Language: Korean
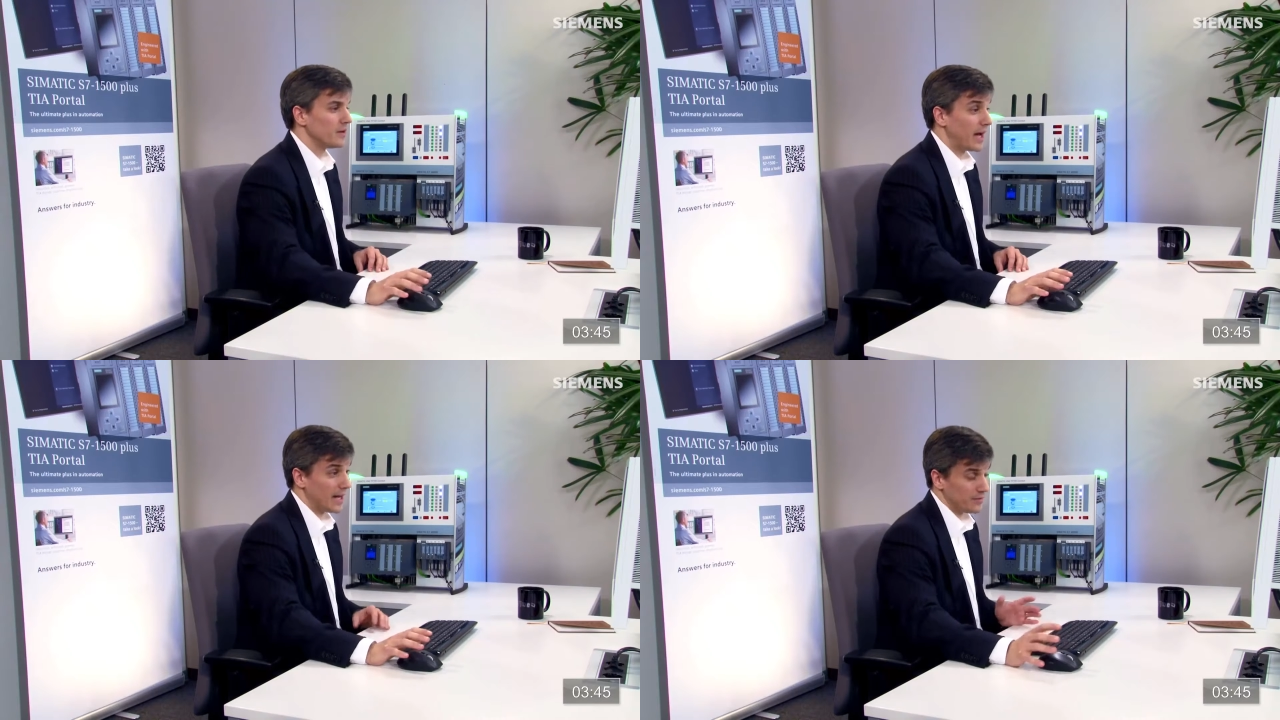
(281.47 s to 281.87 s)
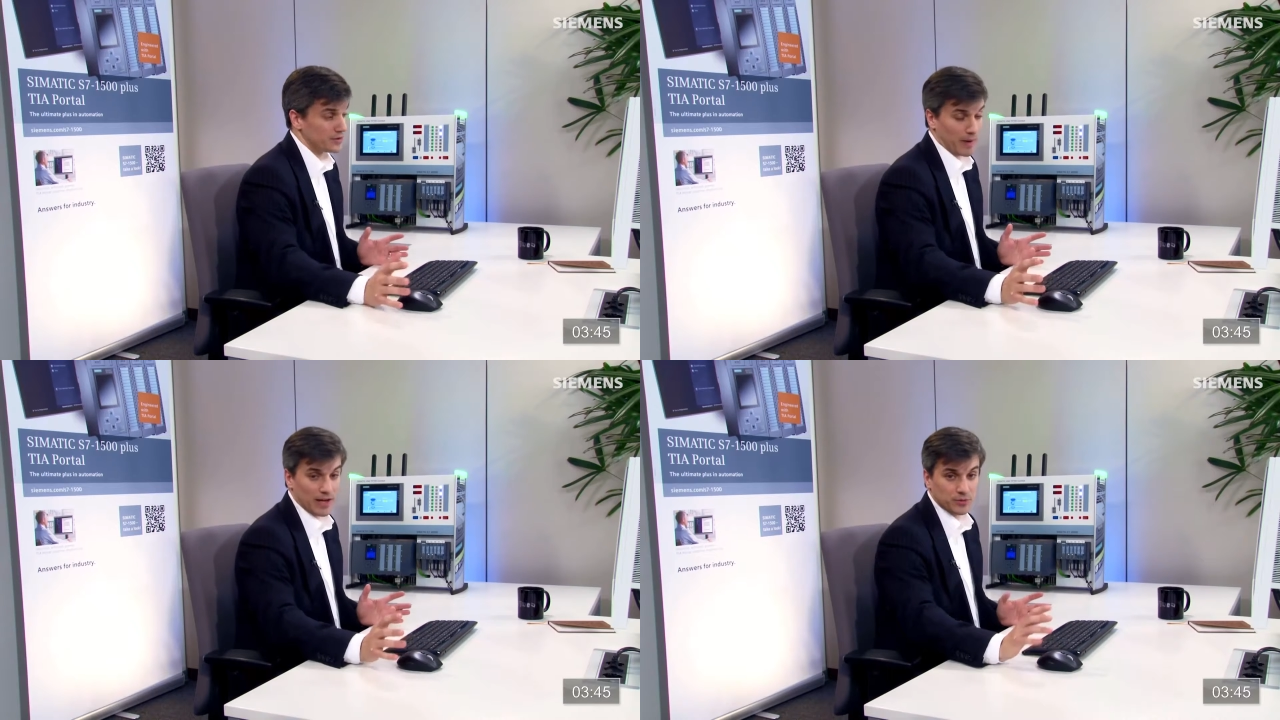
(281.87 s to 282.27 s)
이
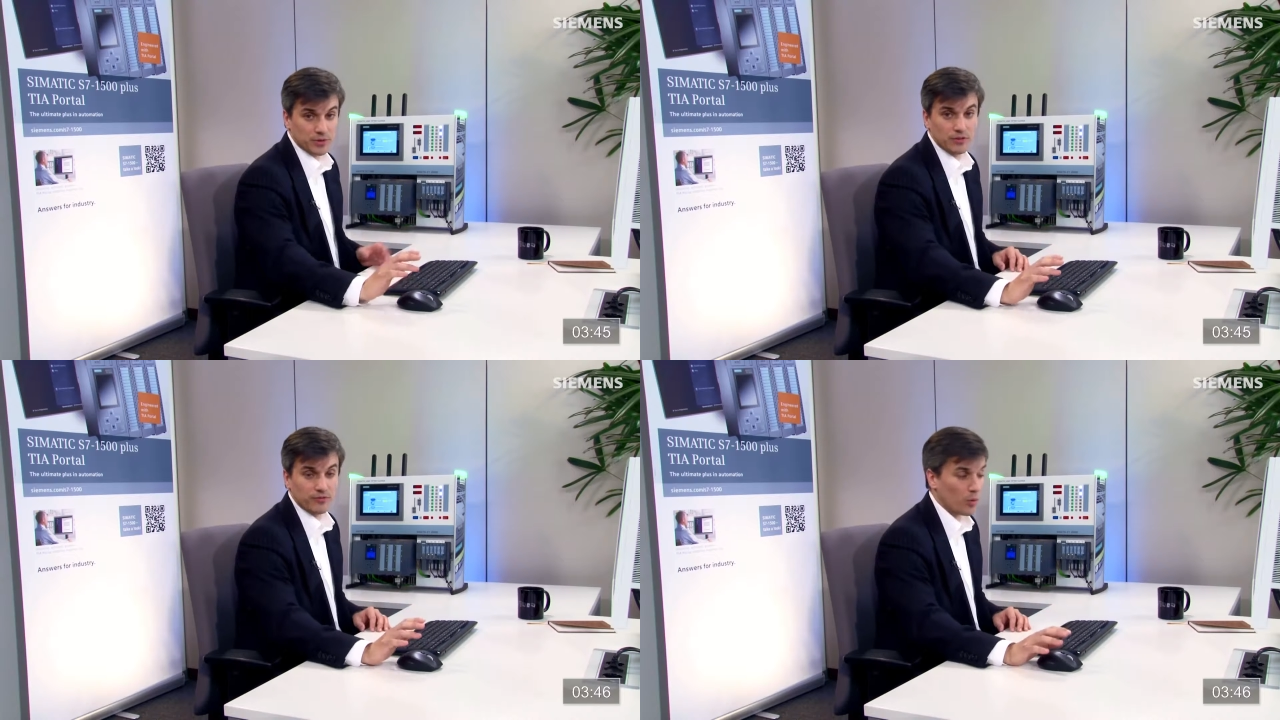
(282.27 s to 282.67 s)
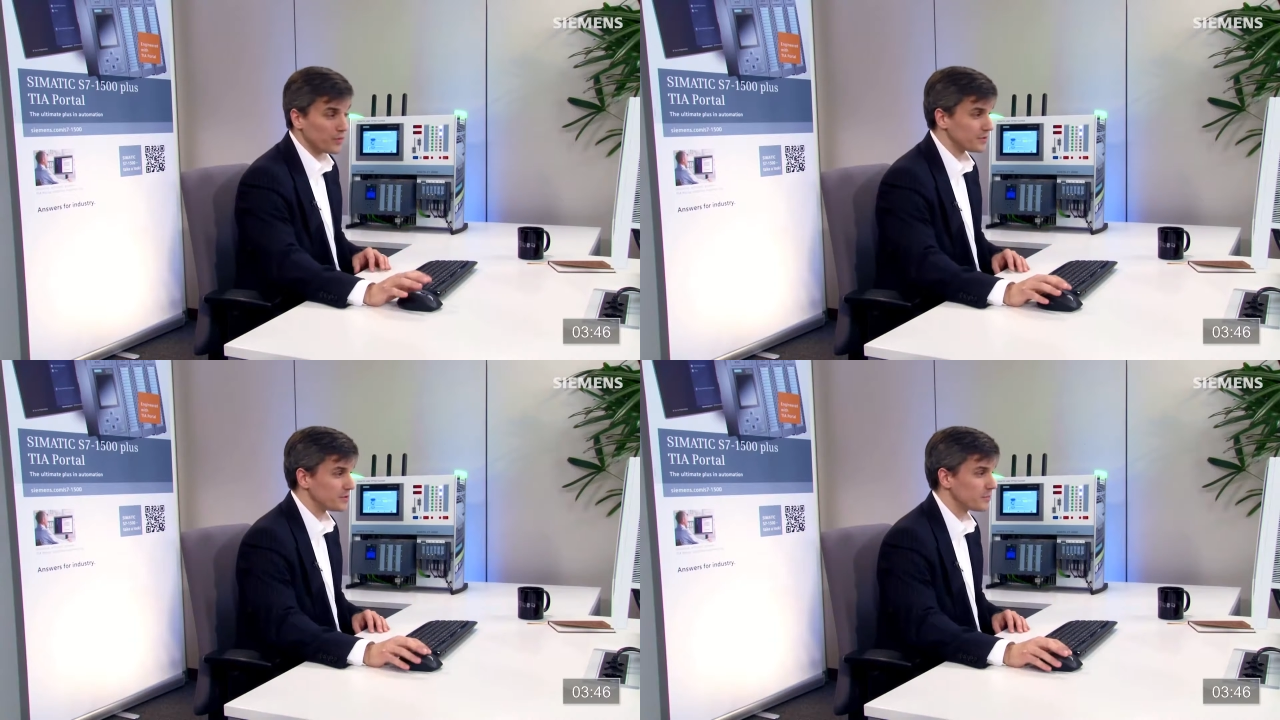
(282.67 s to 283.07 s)
디스플레이에 암호를
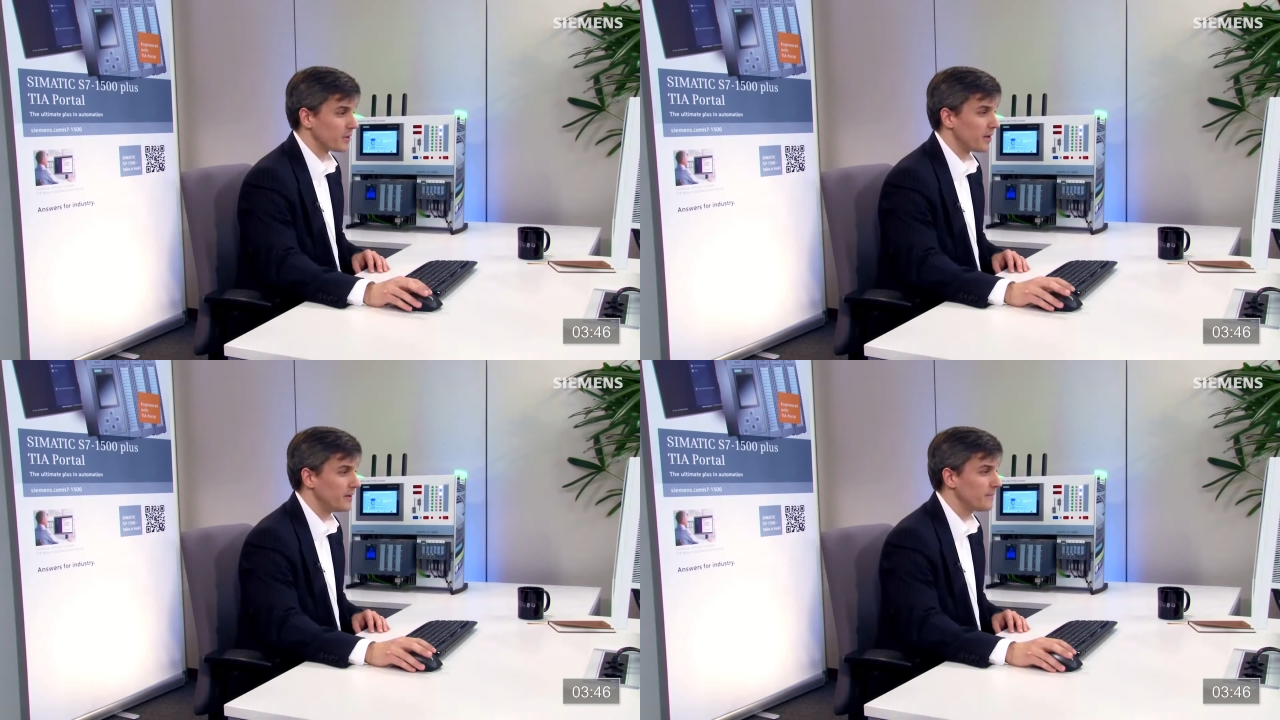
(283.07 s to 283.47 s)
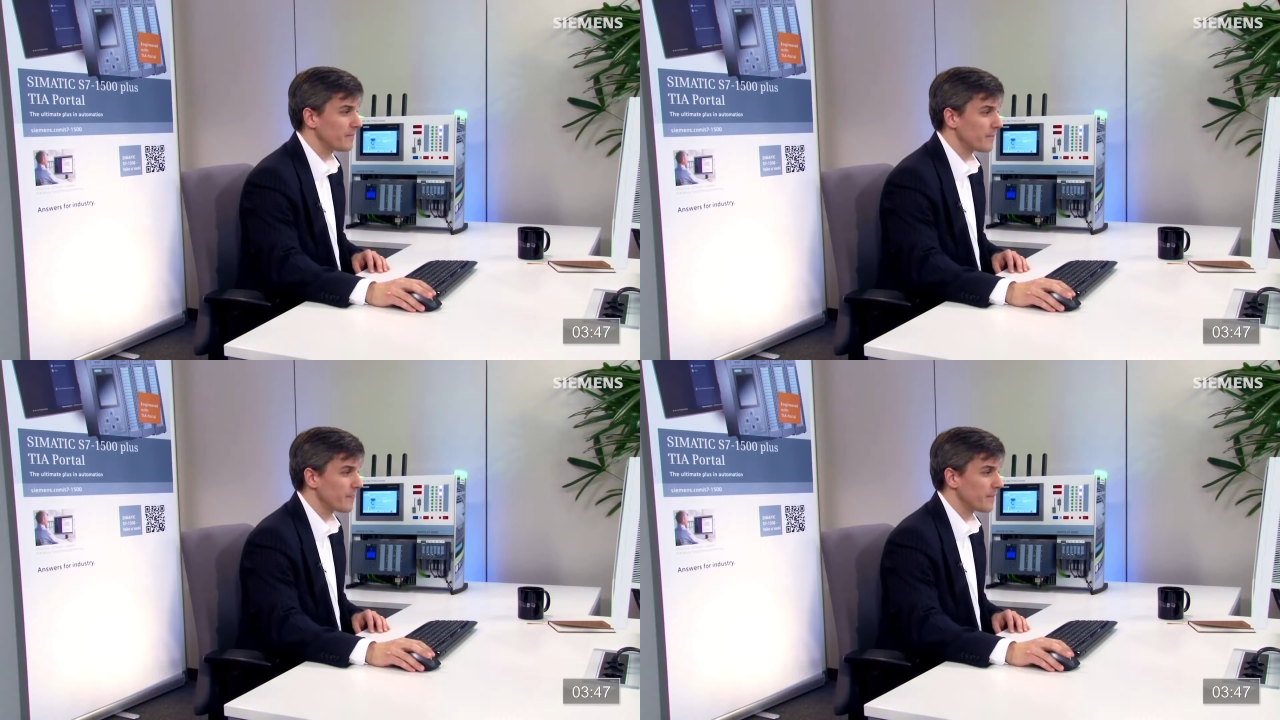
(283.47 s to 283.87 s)
추가하기도
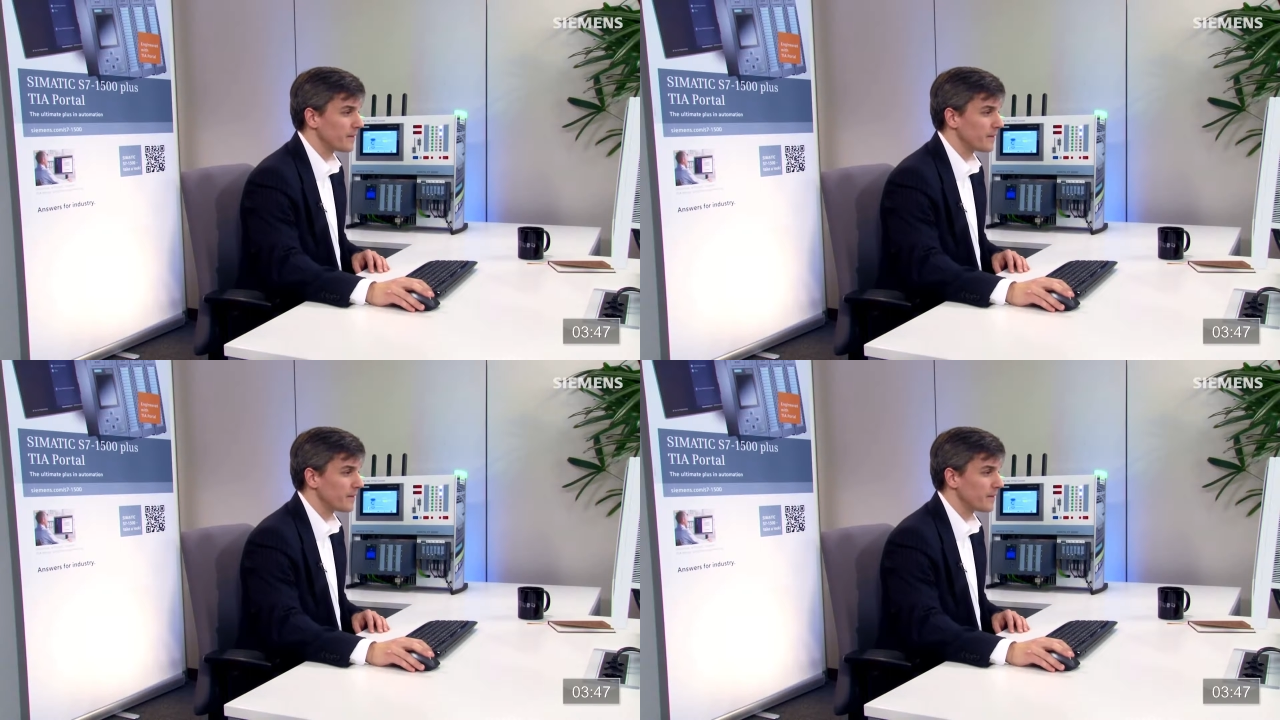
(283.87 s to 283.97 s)
했습니다.